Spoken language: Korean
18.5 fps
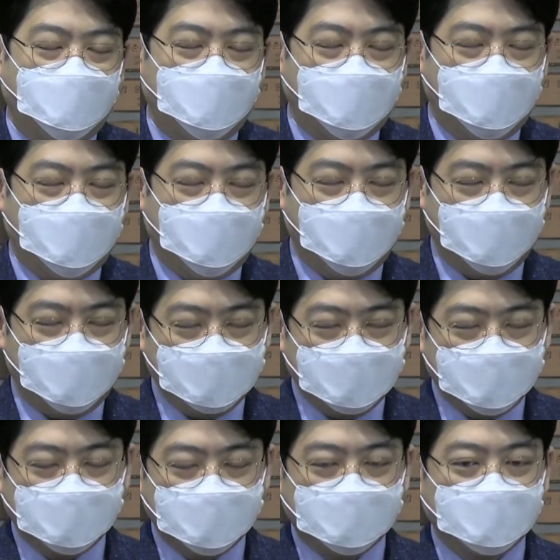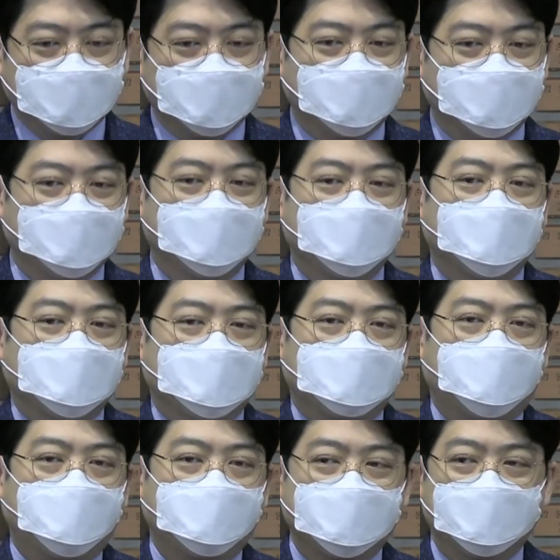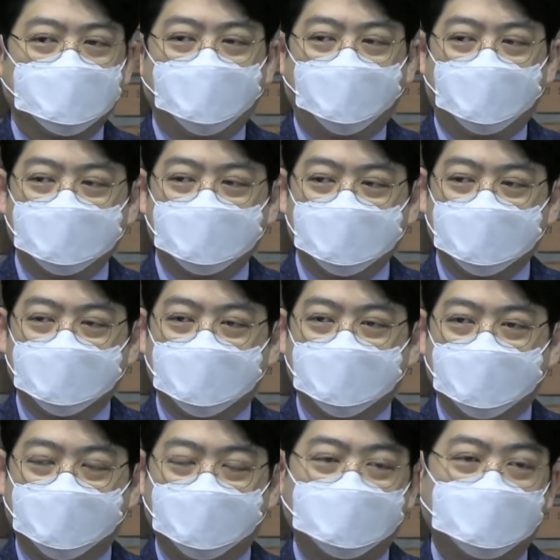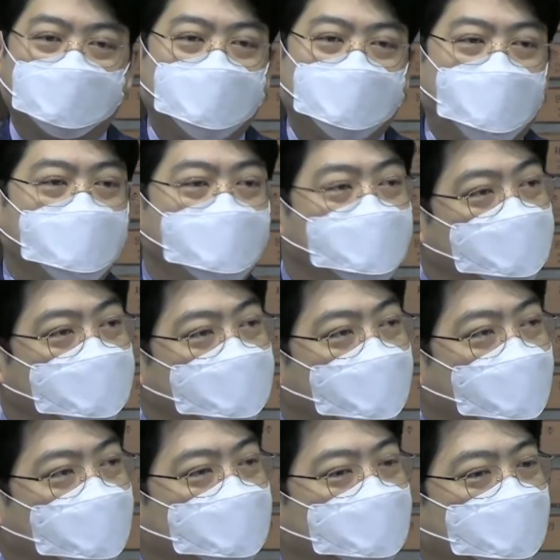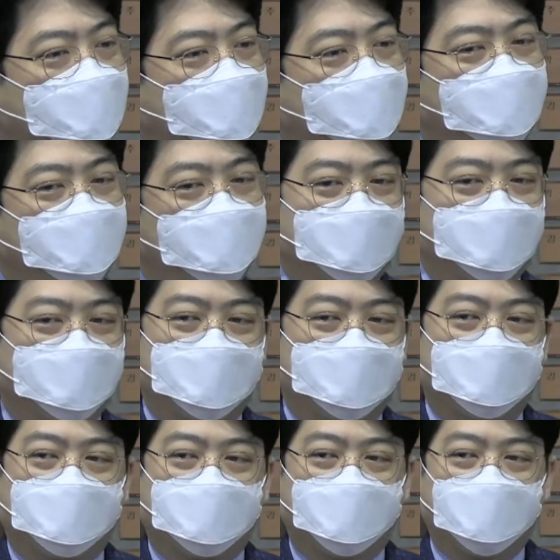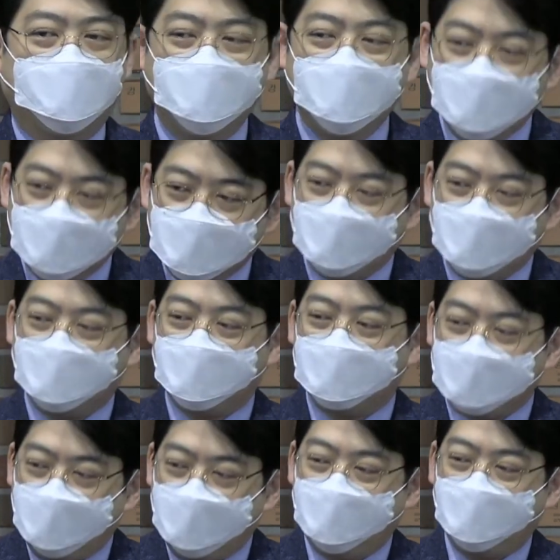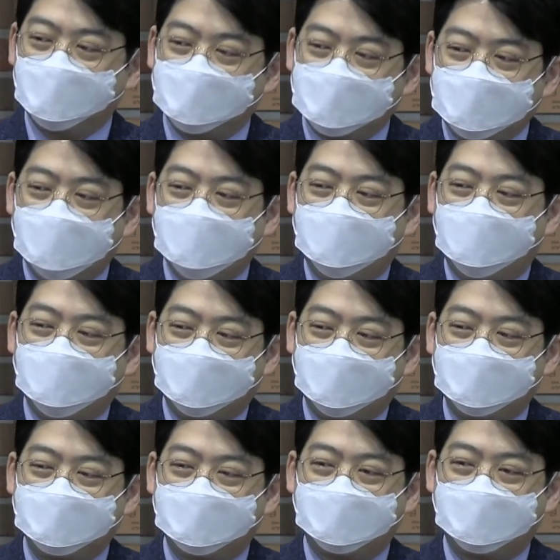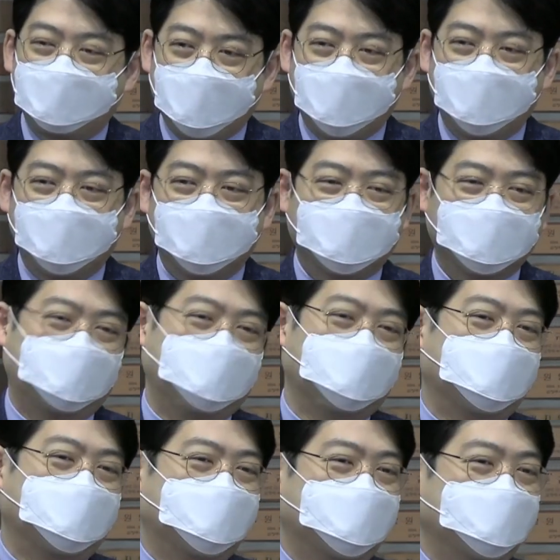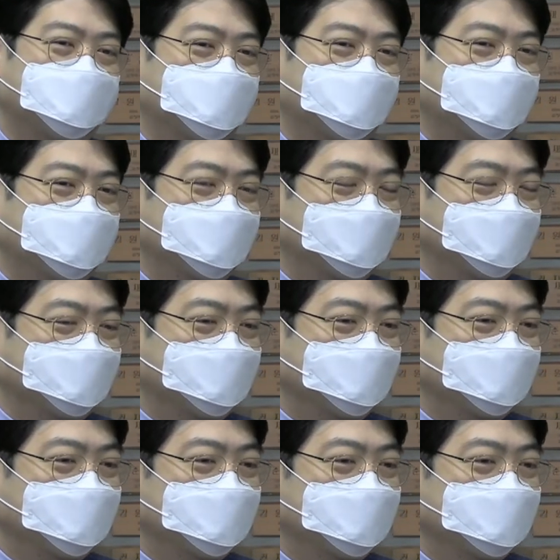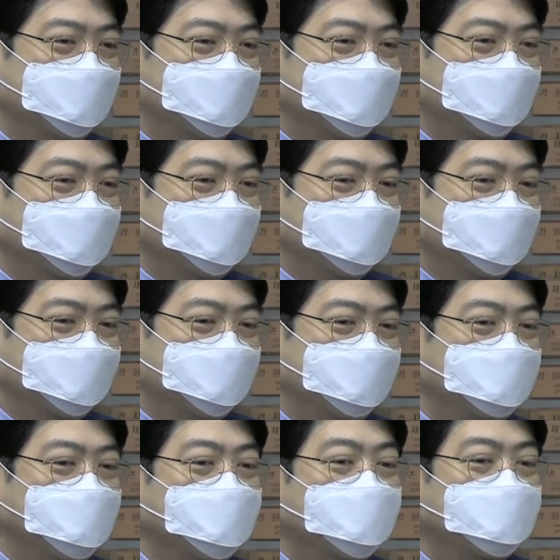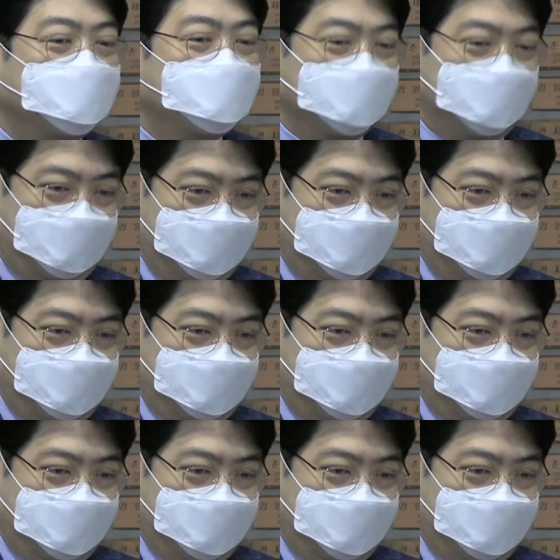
아무 증, 표징도 없는 그런 맑은 하늘에 계속 홍수 날 거라고 배를 짓고 있는 거예요. 그 믿음.